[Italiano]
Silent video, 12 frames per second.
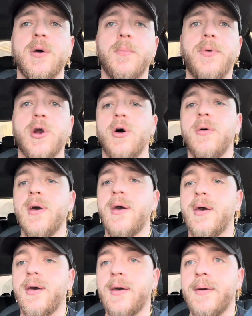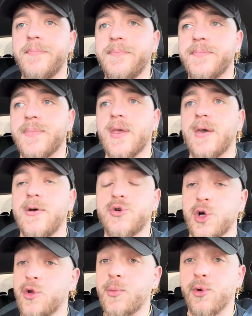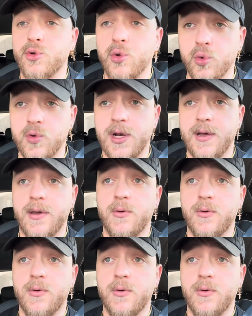però ehm, è un giocatore molto duttile,